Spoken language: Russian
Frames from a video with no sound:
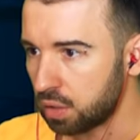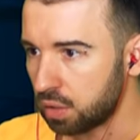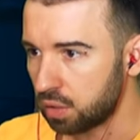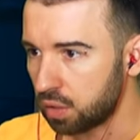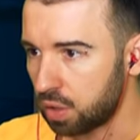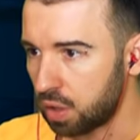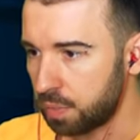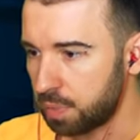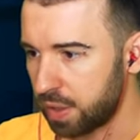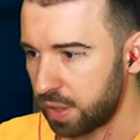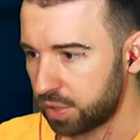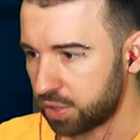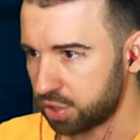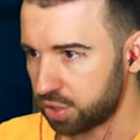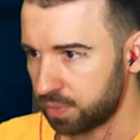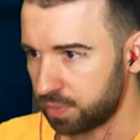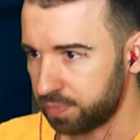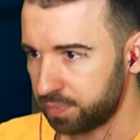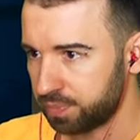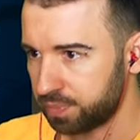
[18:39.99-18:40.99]
Но, опять
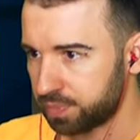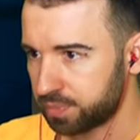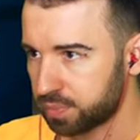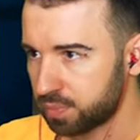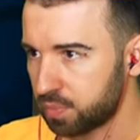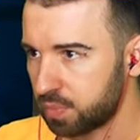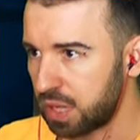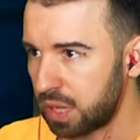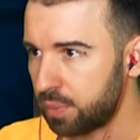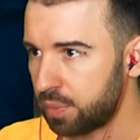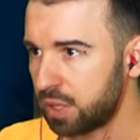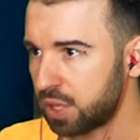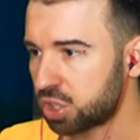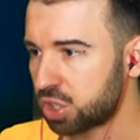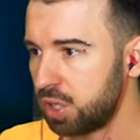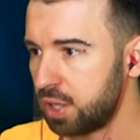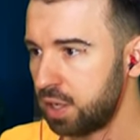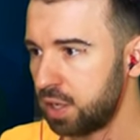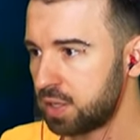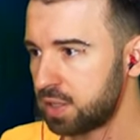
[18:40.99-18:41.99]
же, да, мы
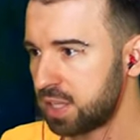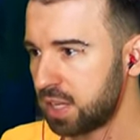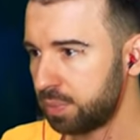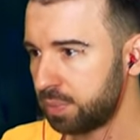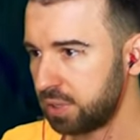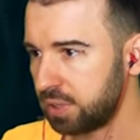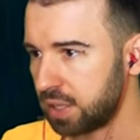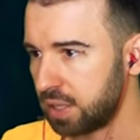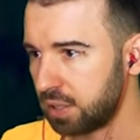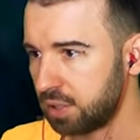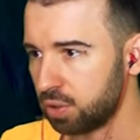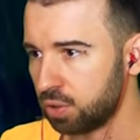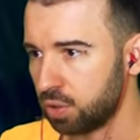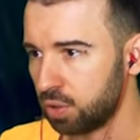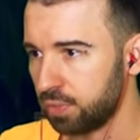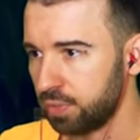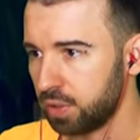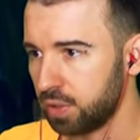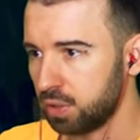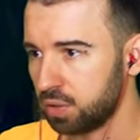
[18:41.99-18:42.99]
нашли рецепты какие-то
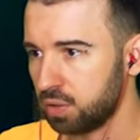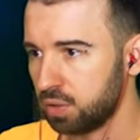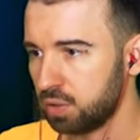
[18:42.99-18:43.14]
новые,